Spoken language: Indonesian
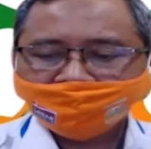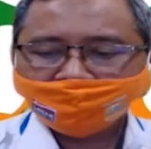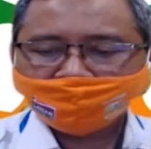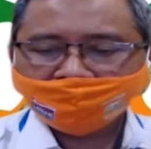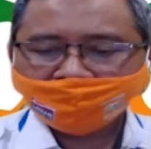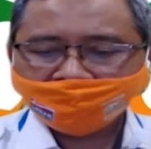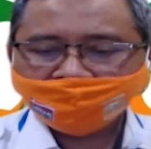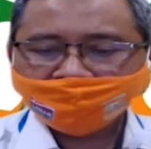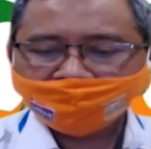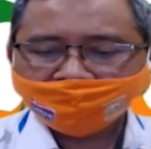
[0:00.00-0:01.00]

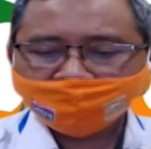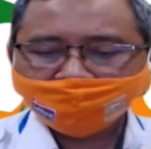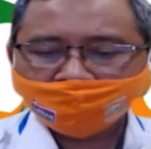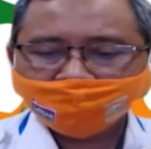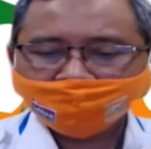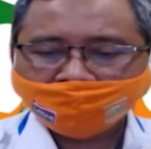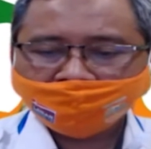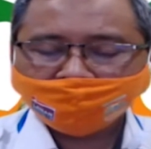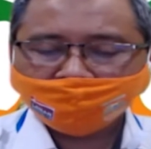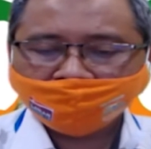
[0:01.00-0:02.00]
kemarin kita juga
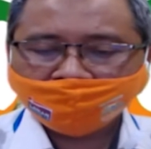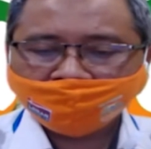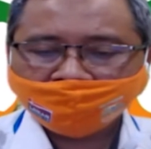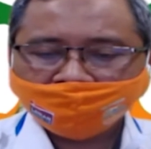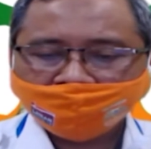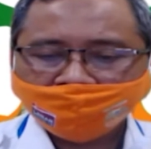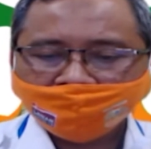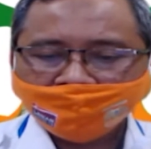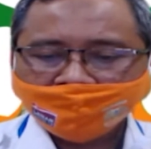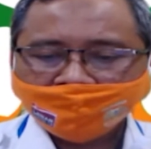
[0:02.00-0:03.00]
sudah
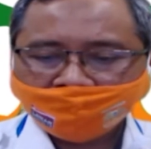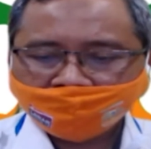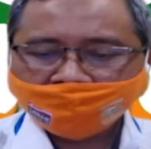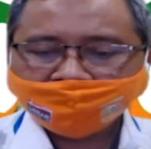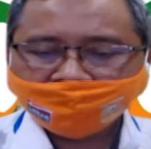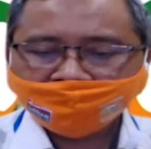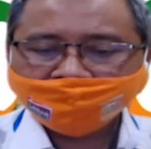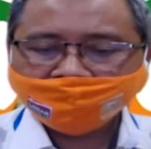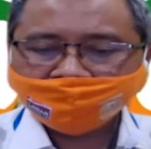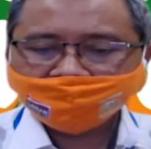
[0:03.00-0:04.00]

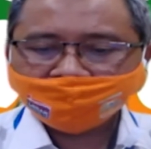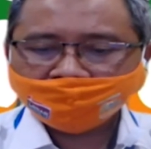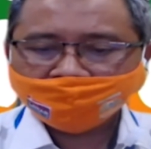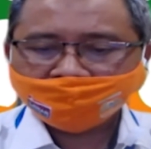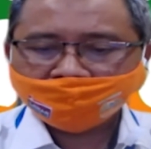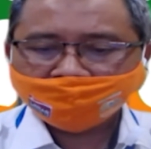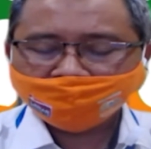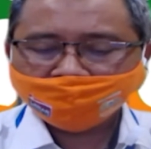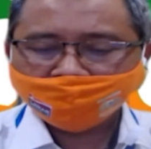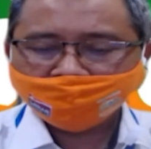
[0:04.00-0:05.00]
menanganin salah
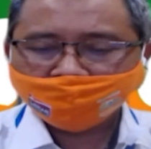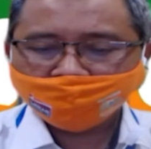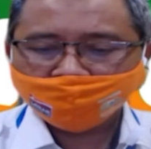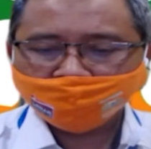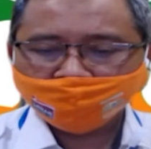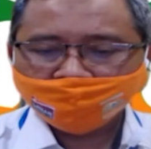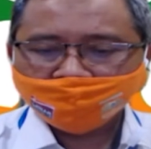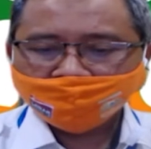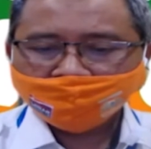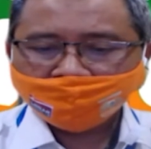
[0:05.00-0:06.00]
satu
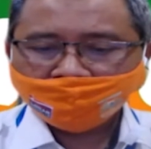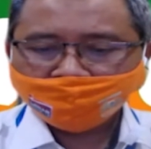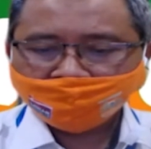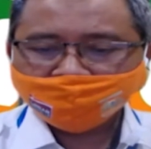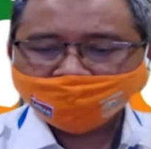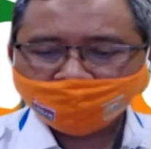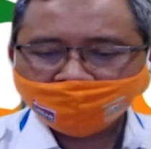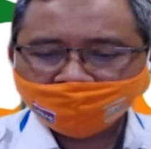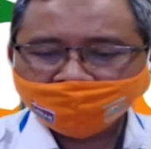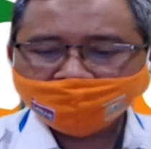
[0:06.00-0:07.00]
episode
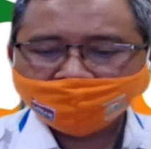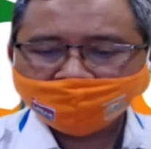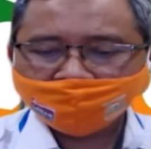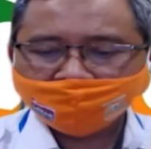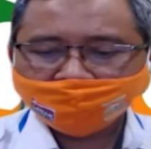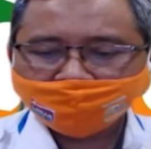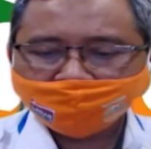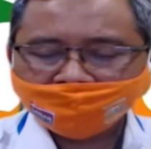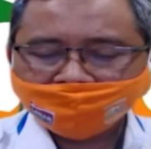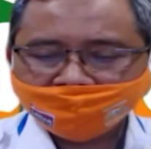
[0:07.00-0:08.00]
eh,
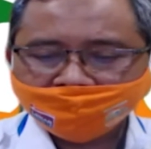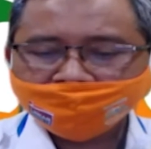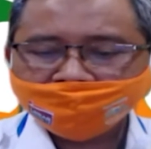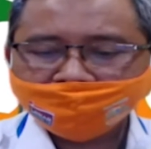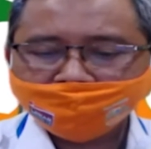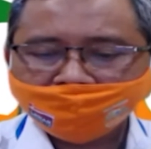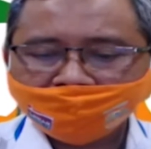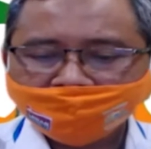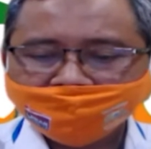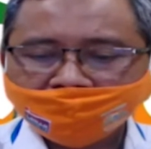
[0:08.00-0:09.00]
banjir di
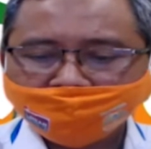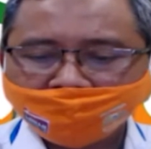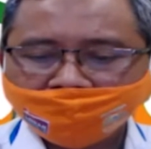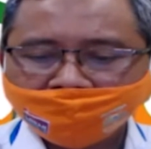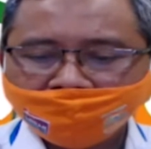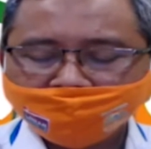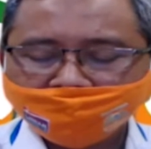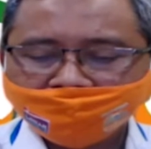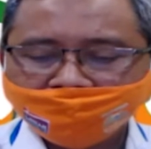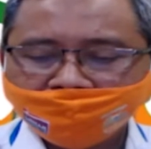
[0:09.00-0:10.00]
mana sampahnya
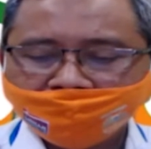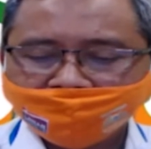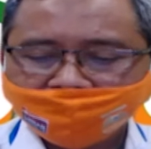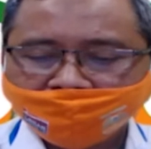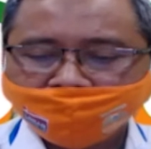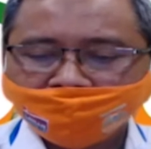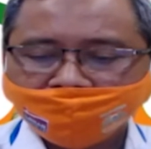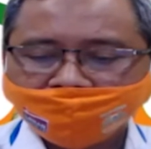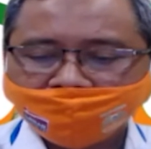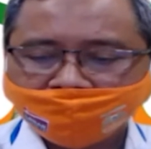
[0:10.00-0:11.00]
menjadi ekstrim di
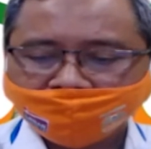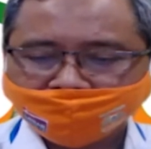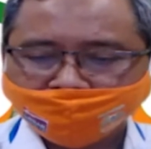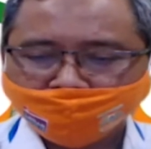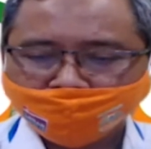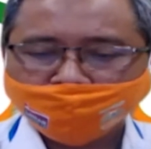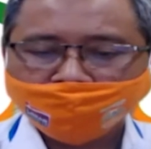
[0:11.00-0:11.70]
titik tersebut.